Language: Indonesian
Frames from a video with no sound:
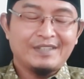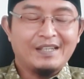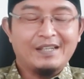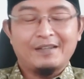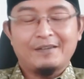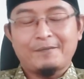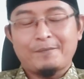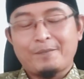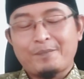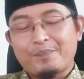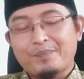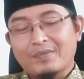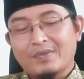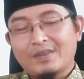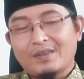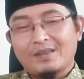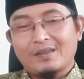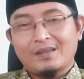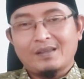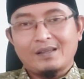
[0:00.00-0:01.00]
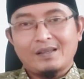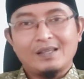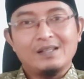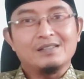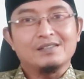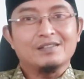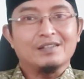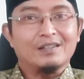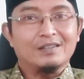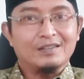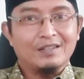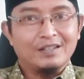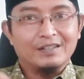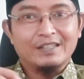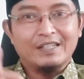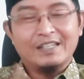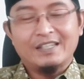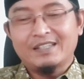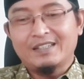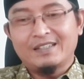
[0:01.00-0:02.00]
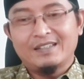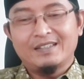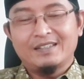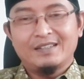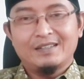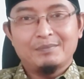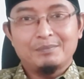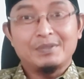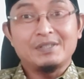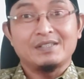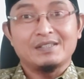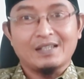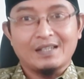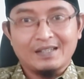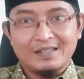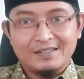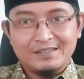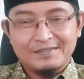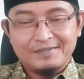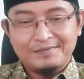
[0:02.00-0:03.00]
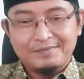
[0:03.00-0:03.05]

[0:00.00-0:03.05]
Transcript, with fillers: Ya, insya Allah ya, bisa.